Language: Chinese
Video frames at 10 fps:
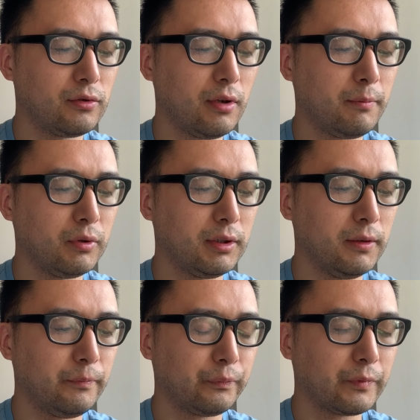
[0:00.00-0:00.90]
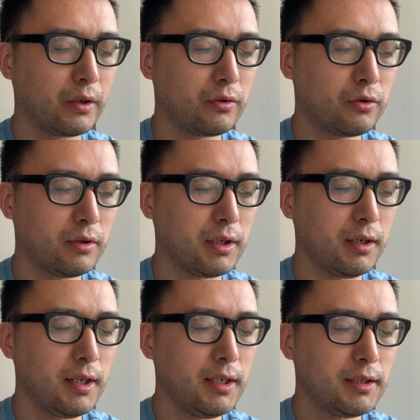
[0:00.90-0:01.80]
算不得。”说着，
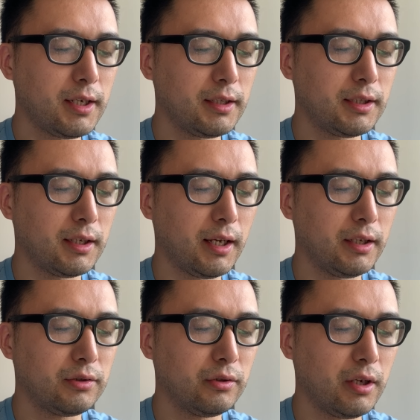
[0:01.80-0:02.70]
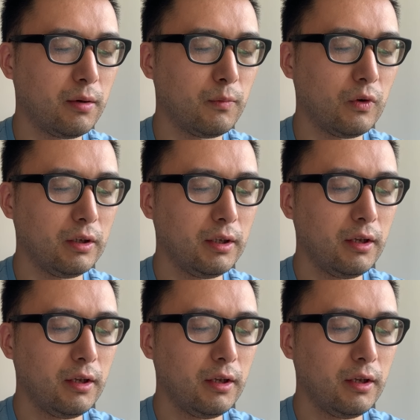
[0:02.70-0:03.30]
站起来就要抹。